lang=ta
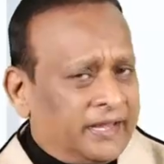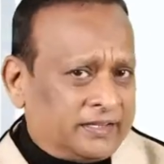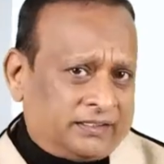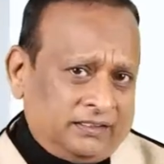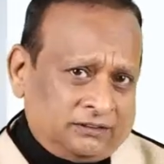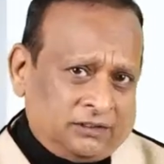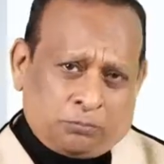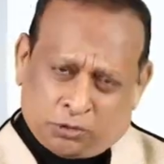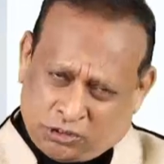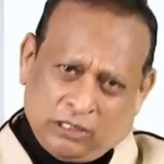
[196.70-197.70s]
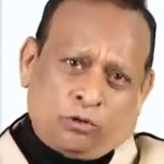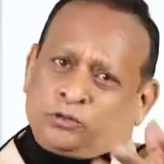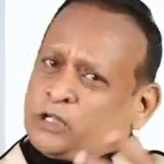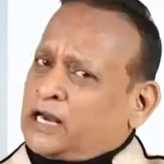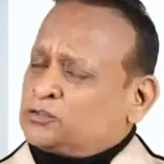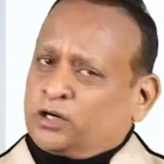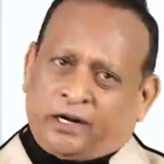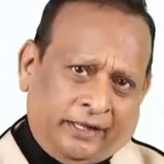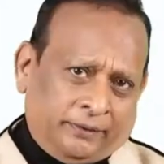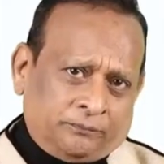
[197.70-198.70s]
ஏன் இது இப்போ சின்ன ஒரு உதாரணம்
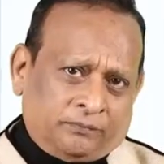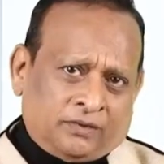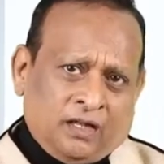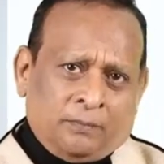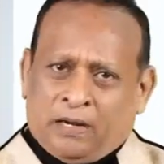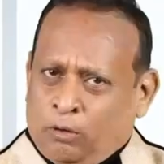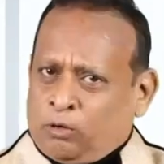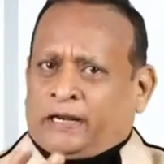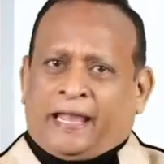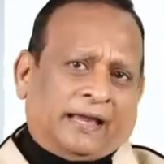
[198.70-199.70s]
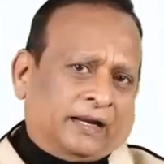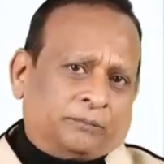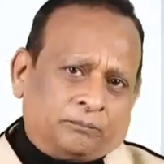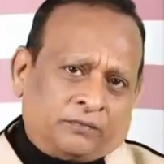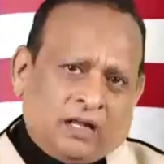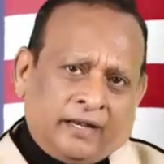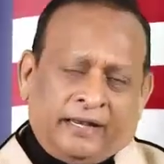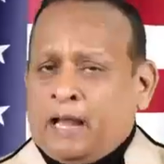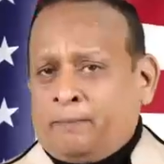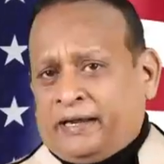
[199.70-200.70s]
சொல்கிறேனே இப்போ நான் உங்களை கேட்குறேன்
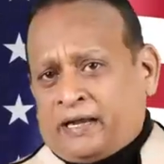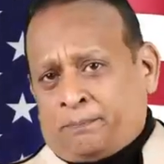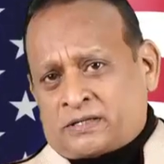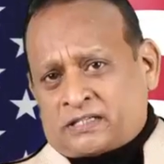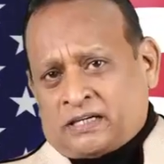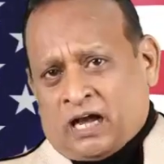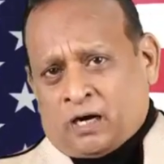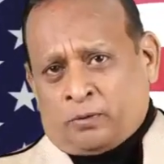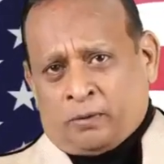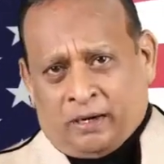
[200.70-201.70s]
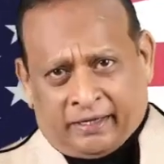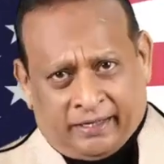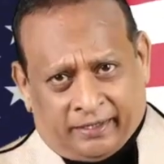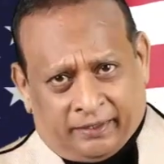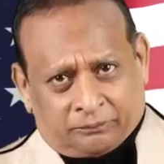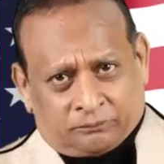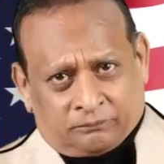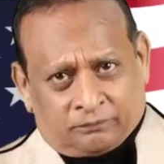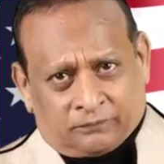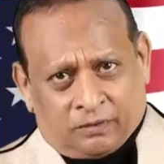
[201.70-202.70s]
நீங்கள் அமெரிக்கா பிரசிடென்ட் ஆக முடியுமான்னு கேட்குறேன்
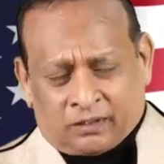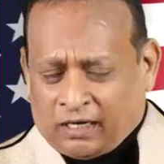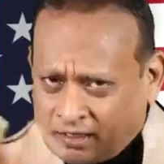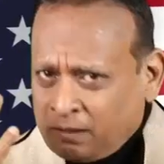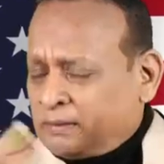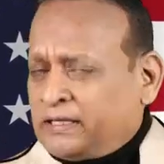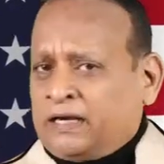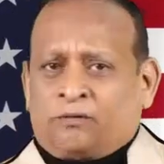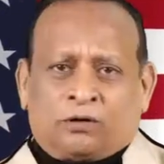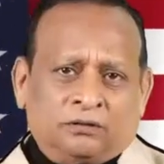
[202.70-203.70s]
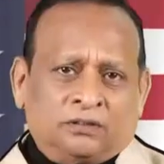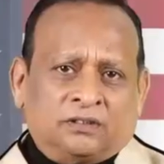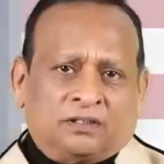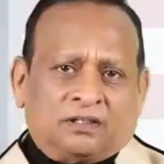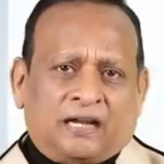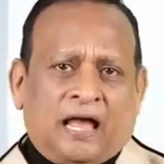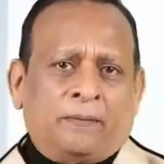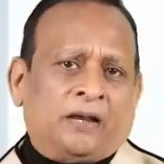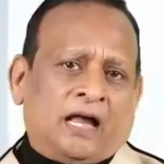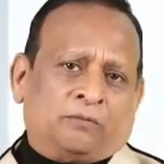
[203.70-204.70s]
டக்குன்னு பதில் என்ன வரும் நான்
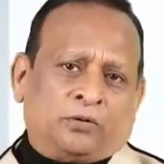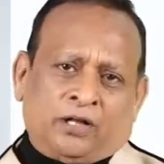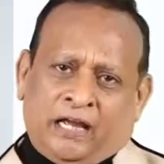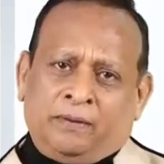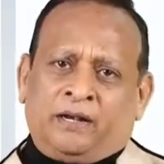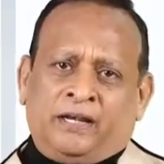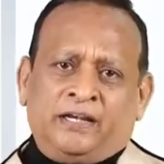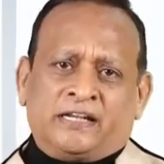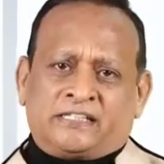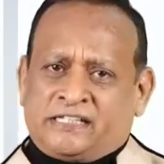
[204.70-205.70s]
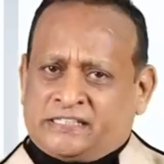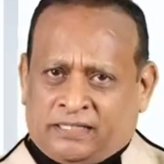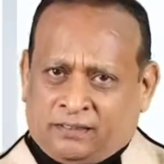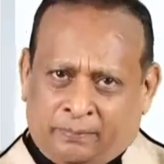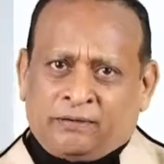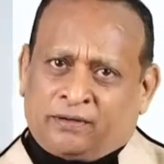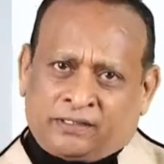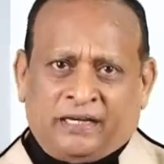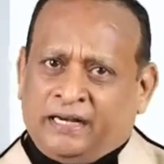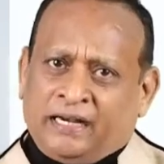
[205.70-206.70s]
இப்படி ஆக முடியும் ஐ எம் அன் இந்தியன் சிட்டிசன் அப்படின்னு
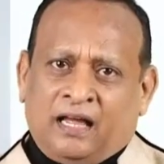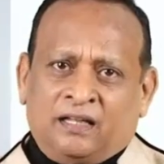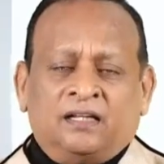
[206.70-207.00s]
வருது இல்லைங்களா